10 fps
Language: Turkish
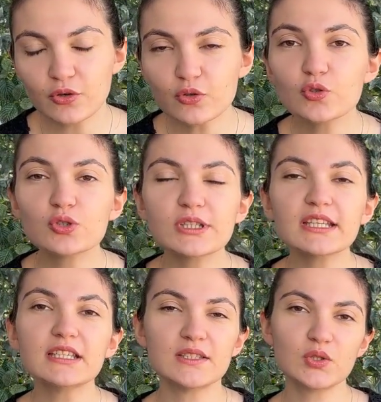Yüksek
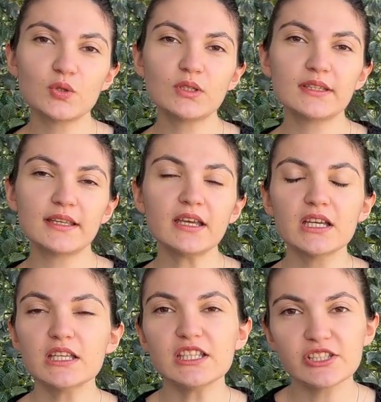insülin de
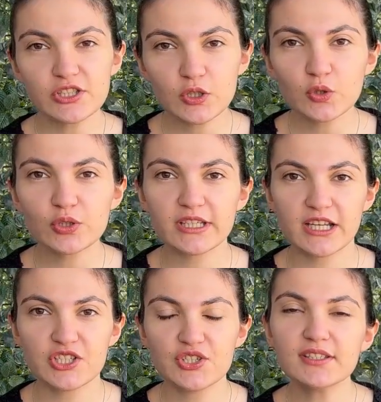insülin
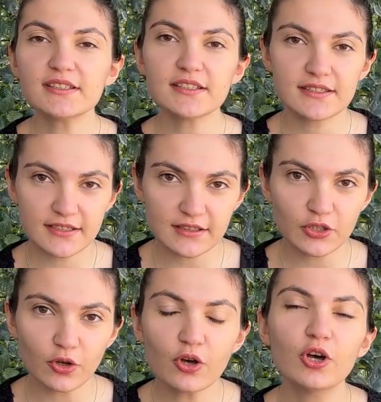direncini tetikliyor.